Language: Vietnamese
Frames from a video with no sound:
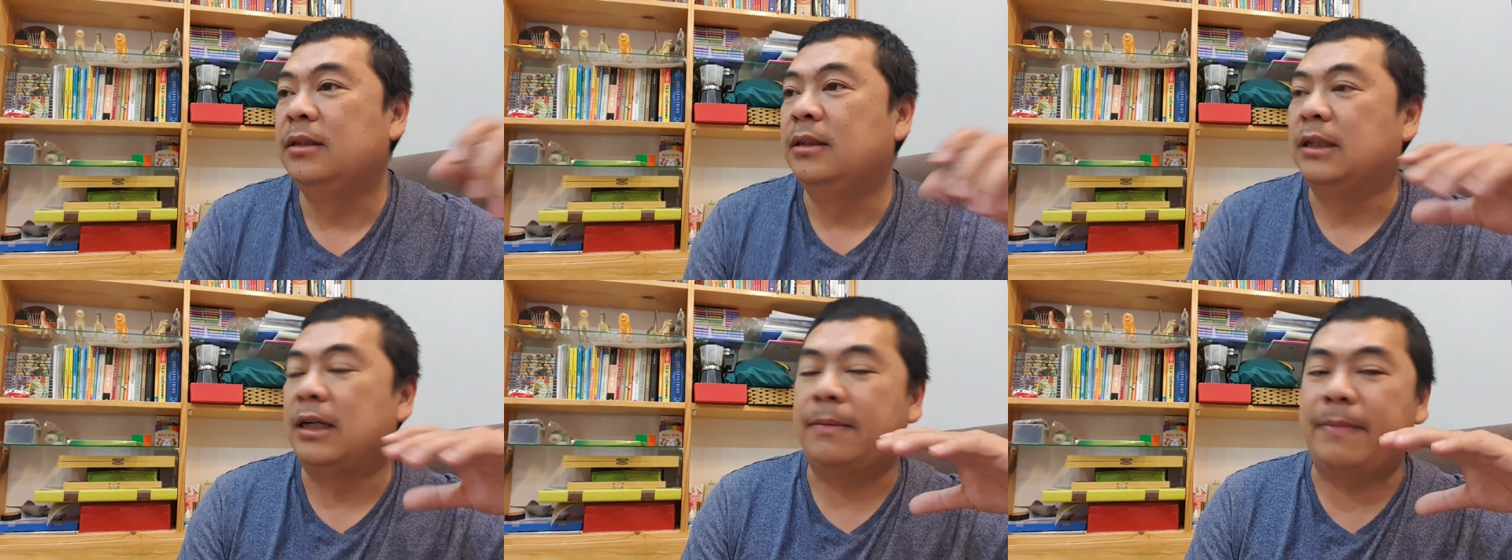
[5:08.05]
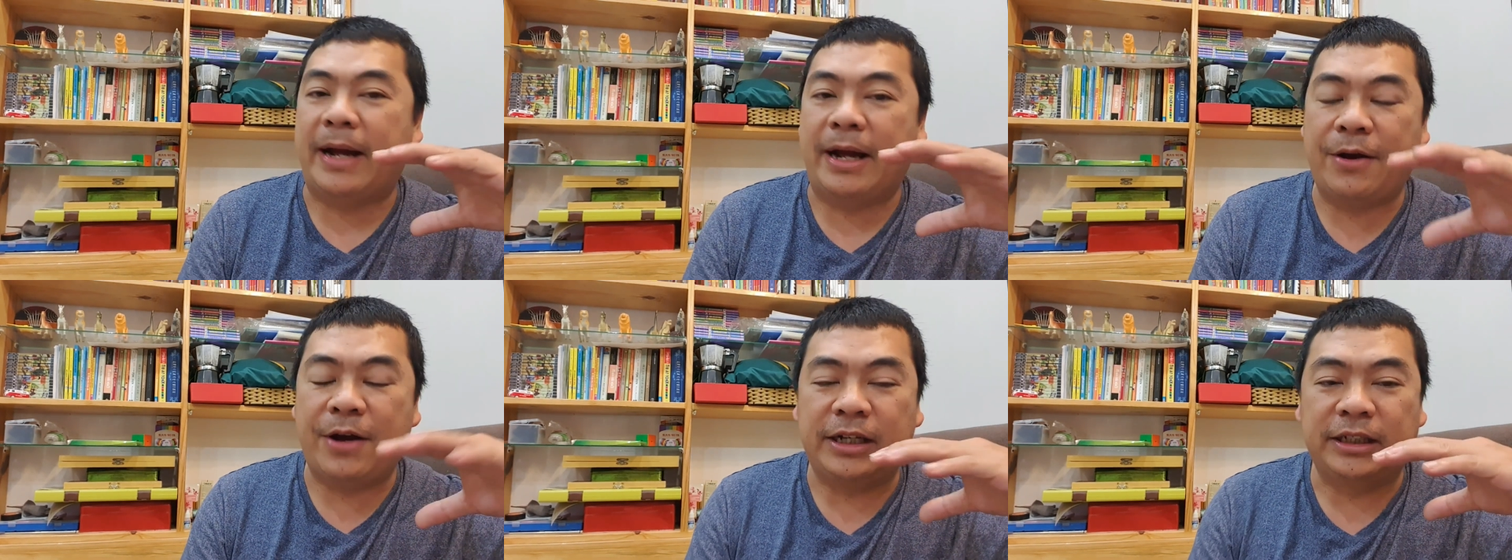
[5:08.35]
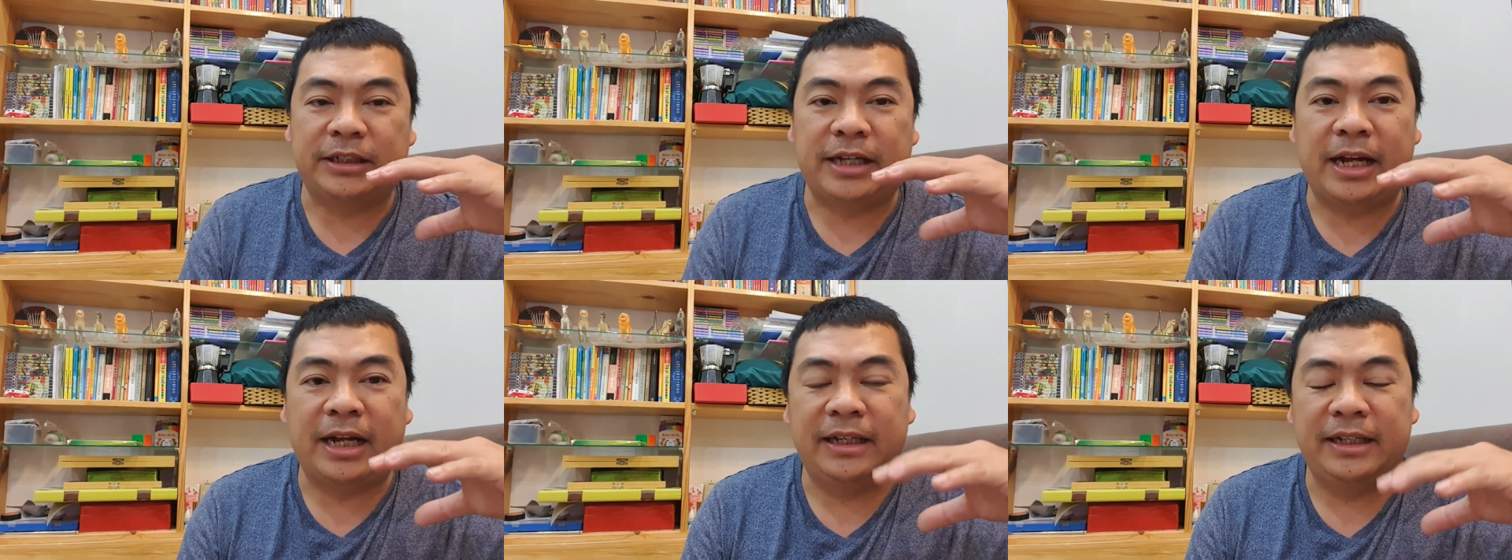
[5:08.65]
các bạn hoàn
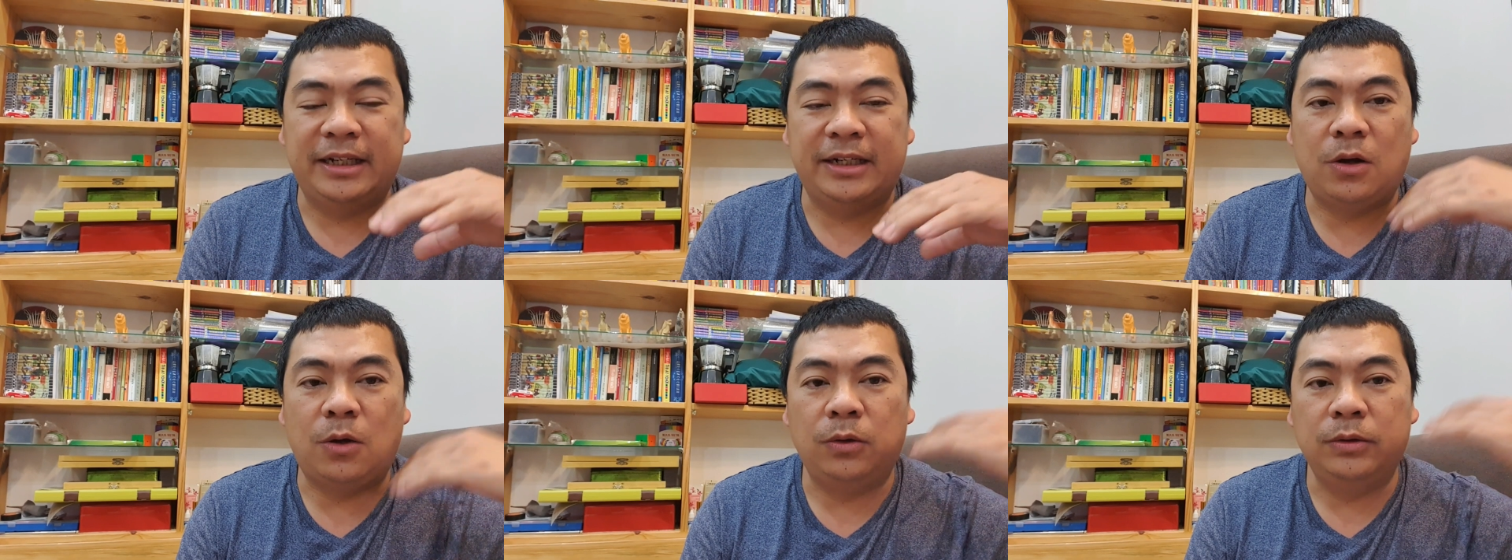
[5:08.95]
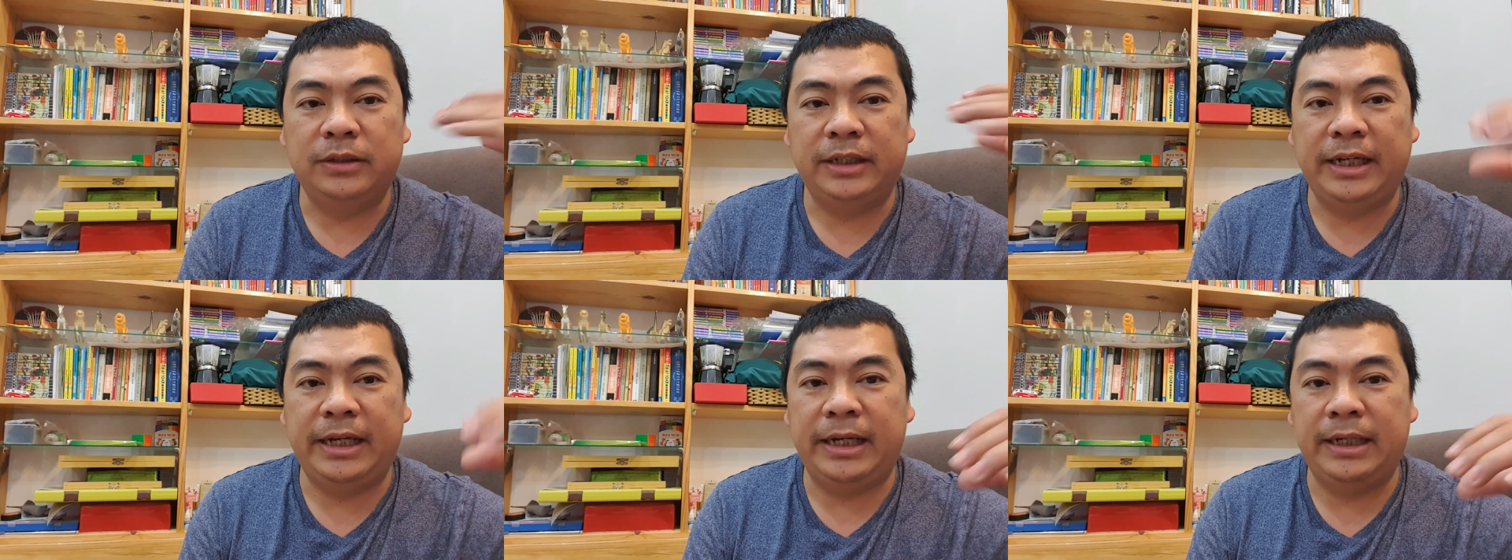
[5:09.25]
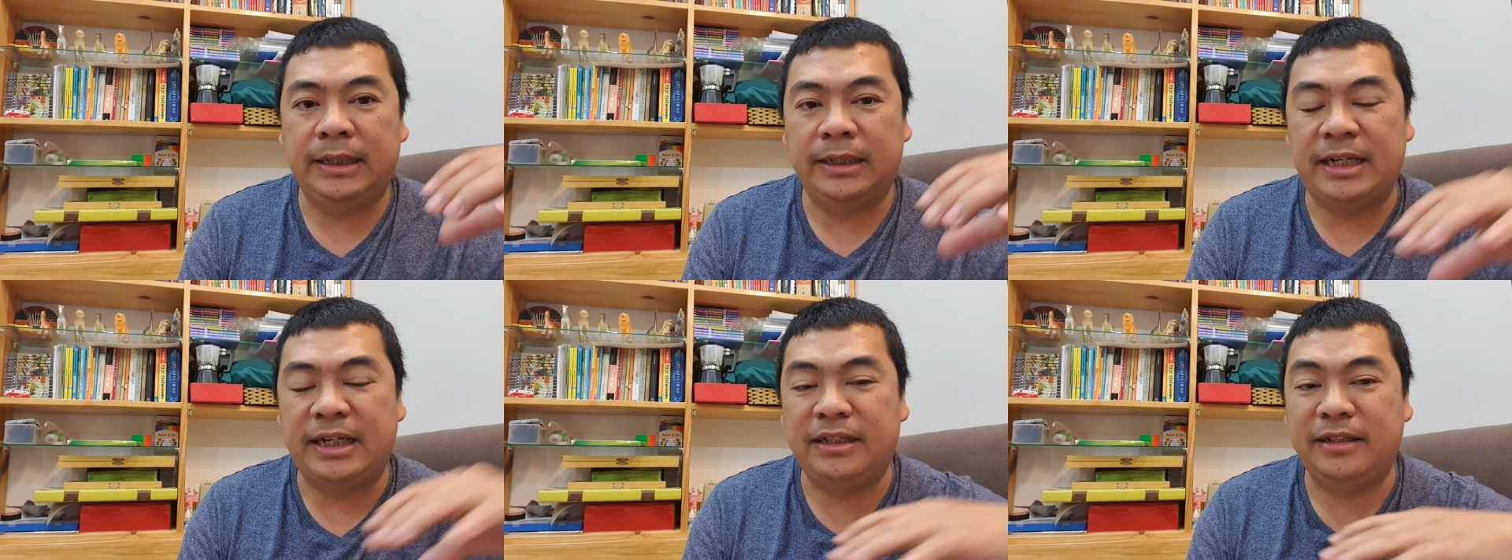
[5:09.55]
toàn có thể đổi
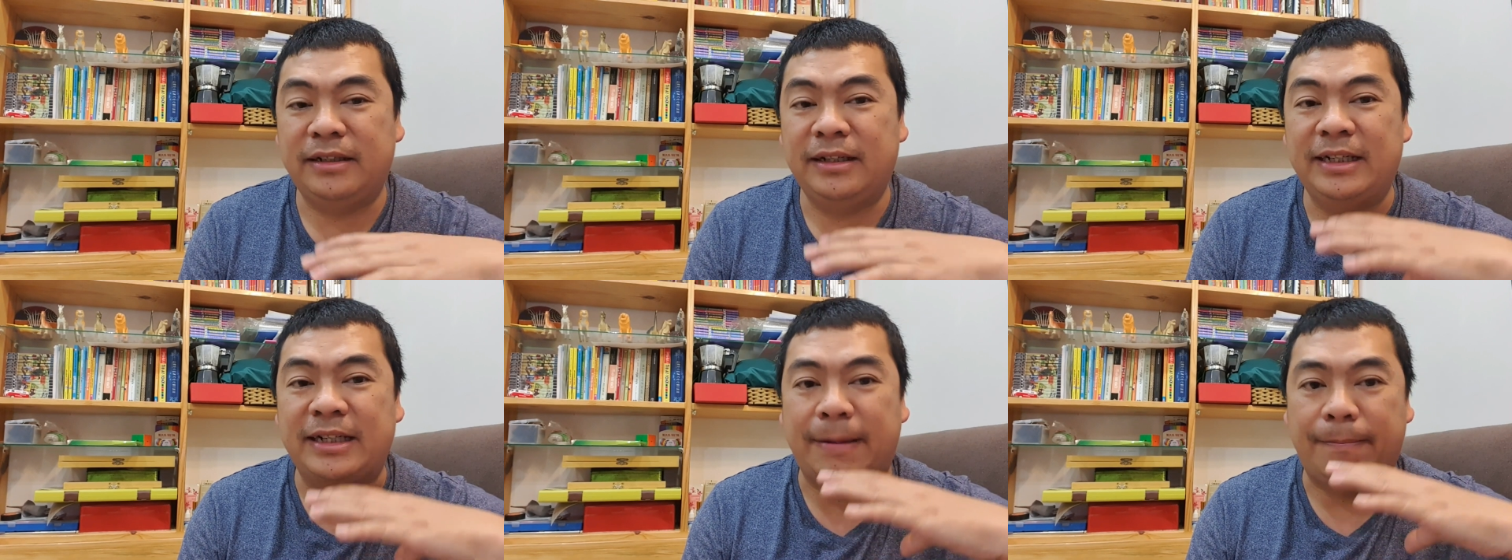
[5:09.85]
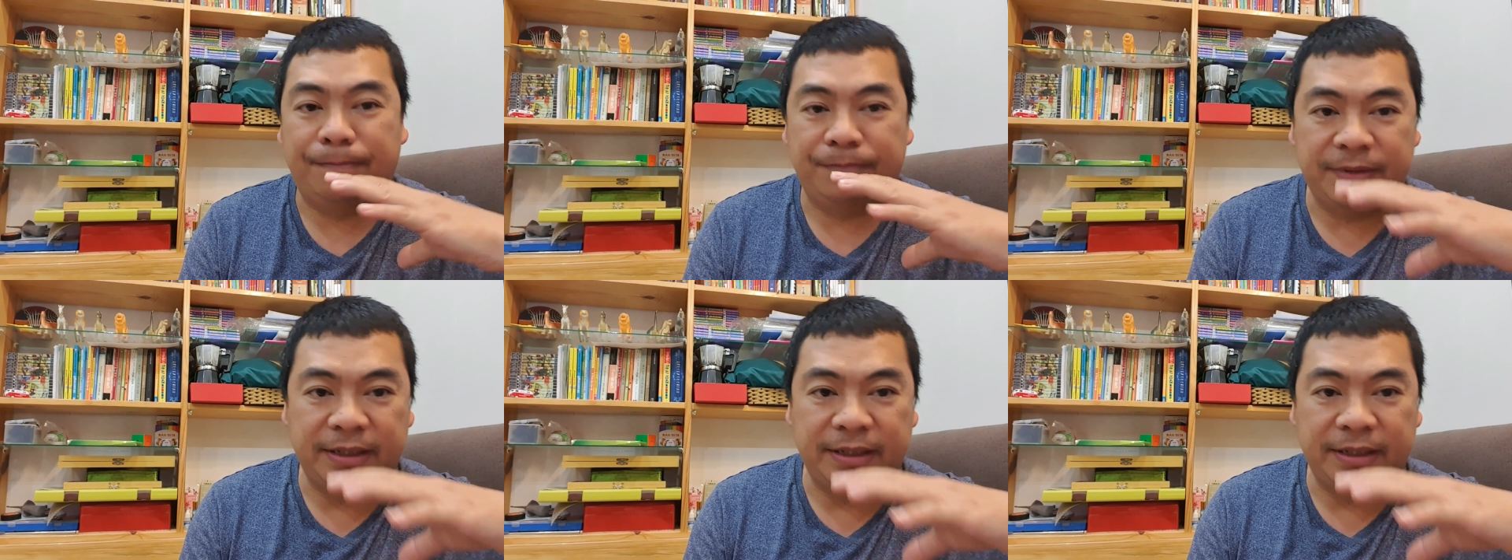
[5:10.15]
tiền ra những cặp